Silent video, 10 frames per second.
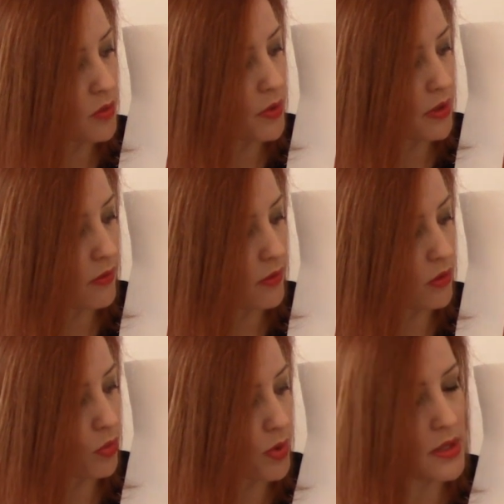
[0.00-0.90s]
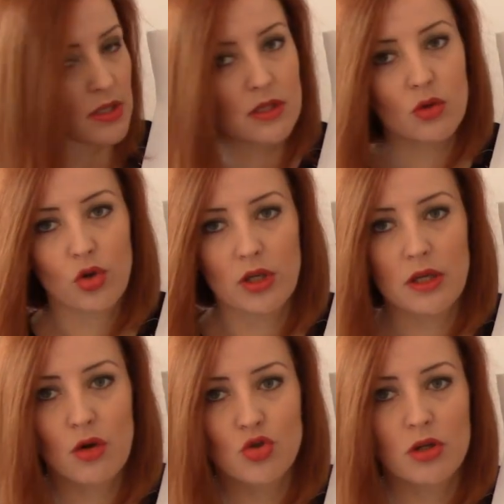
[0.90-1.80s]
половину. Процесс легкий,
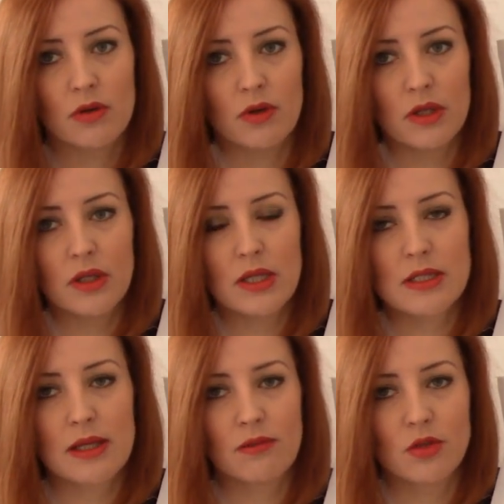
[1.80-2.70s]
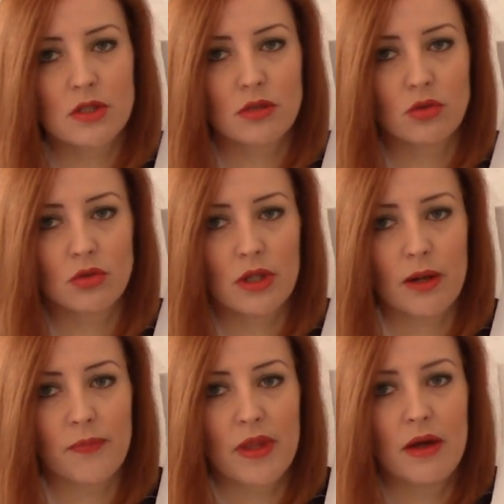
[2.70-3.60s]
я уже говорила, оставлю ссылку
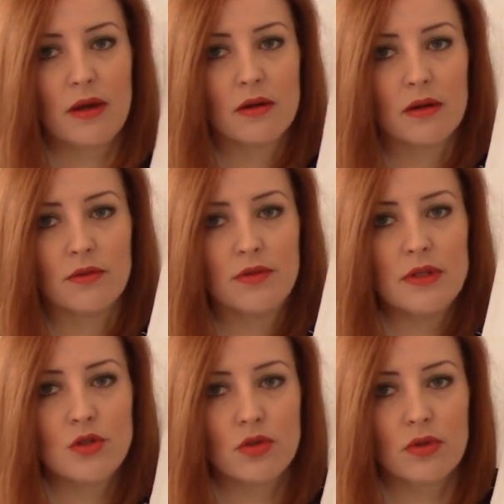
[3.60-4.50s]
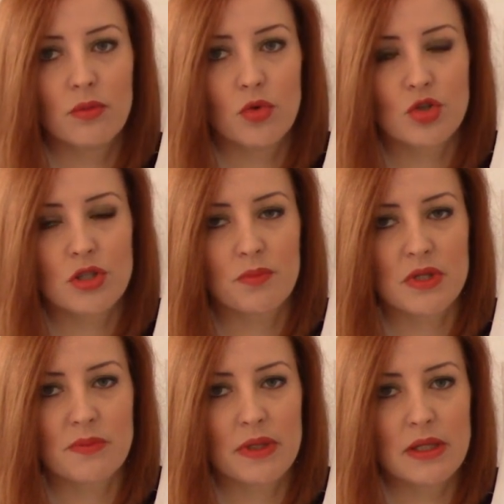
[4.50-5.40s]
на Э, видео вы можете
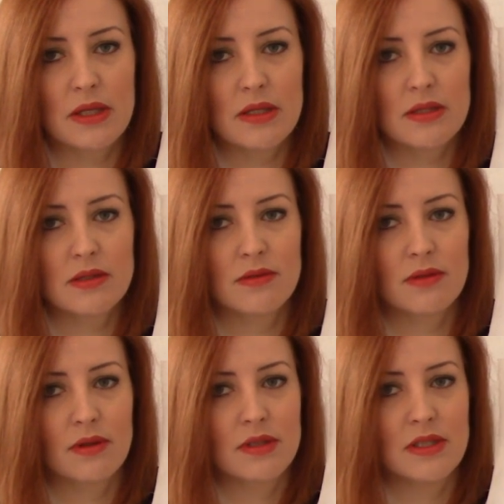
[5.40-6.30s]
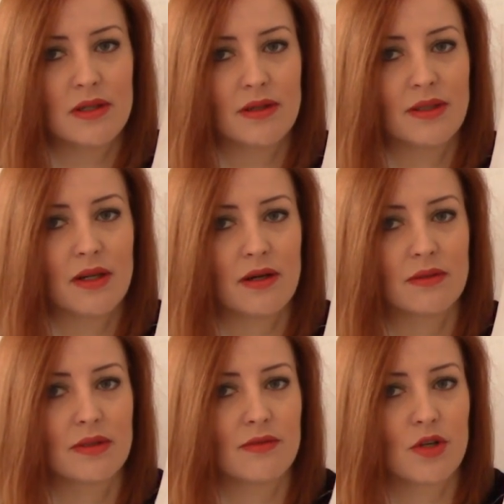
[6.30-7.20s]
посмотреть, где
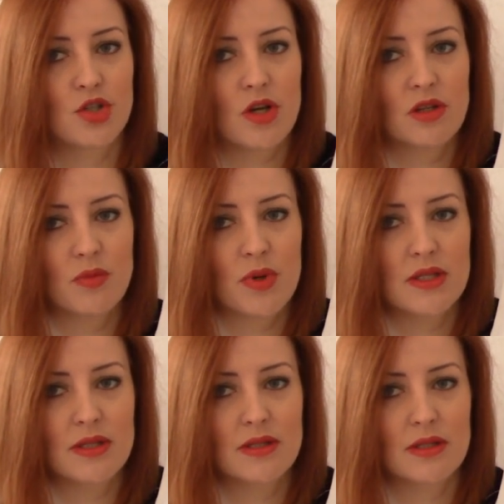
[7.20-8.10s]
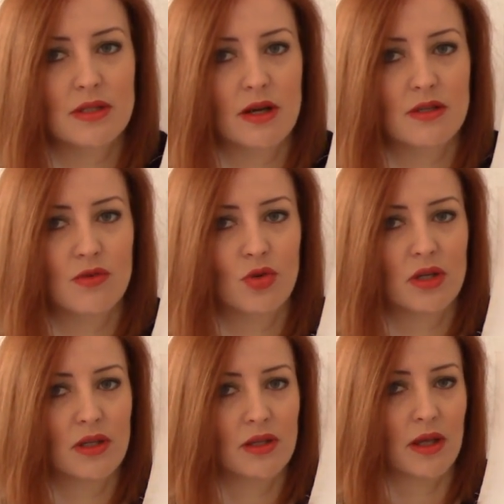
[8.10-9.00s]
я завершаю этот процесс, рассказываю
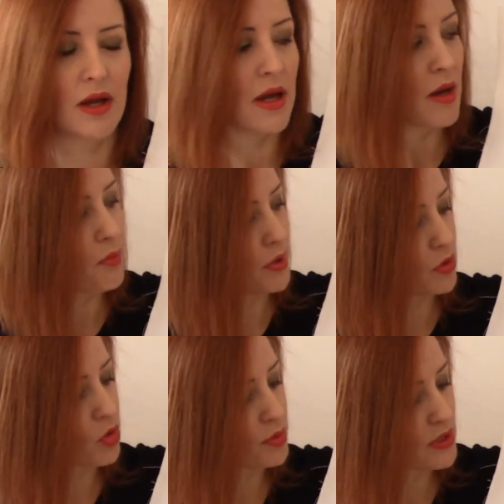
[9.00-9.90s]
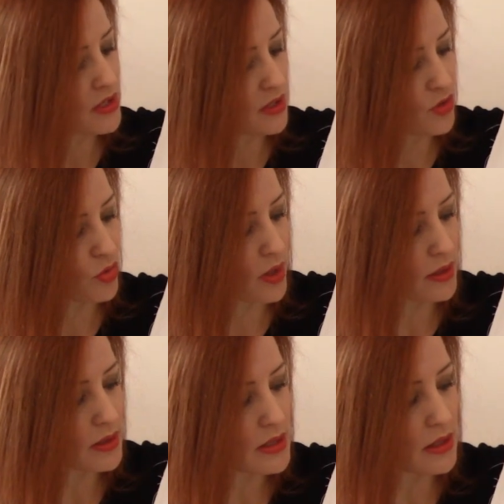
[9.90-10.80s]
какие-то подробности,
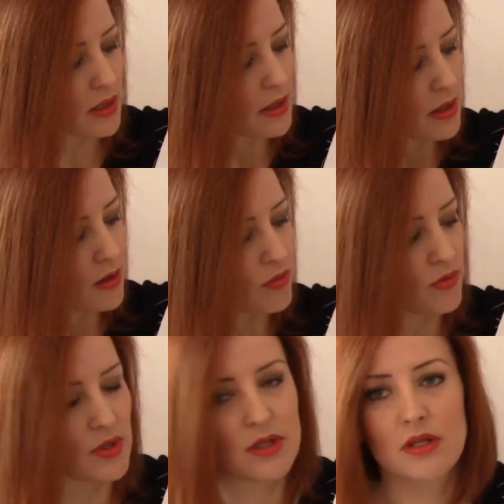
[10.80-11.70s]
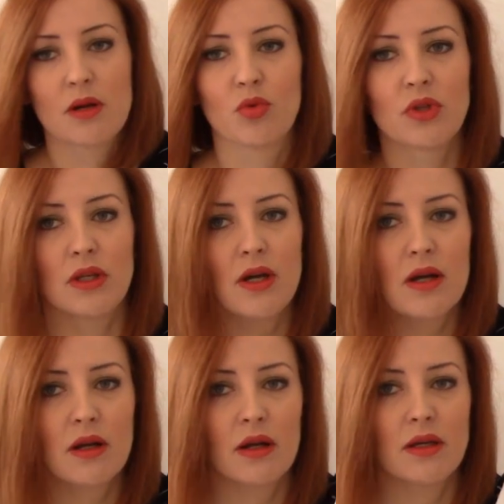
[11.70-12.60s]
нюансы. Вы видите, работа
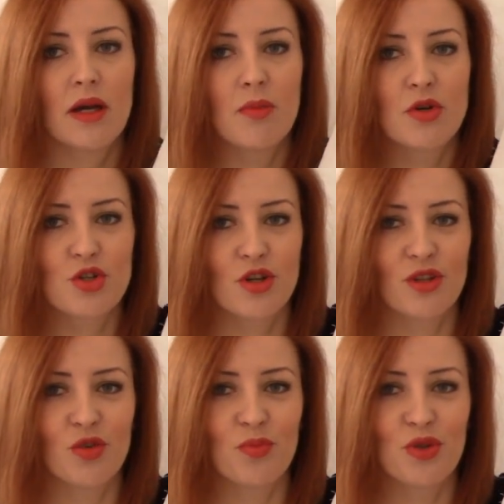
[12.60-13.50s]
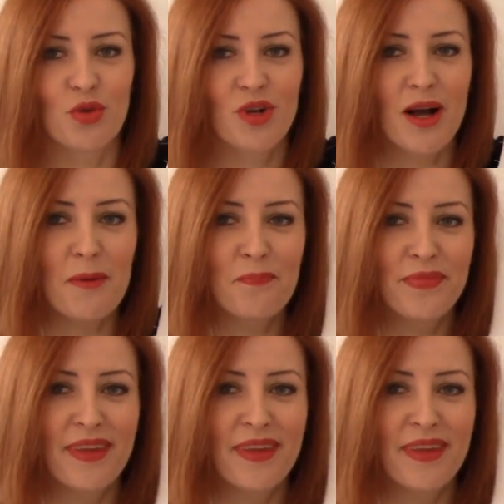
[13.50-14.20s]
яркая, я обожаю этого петуха.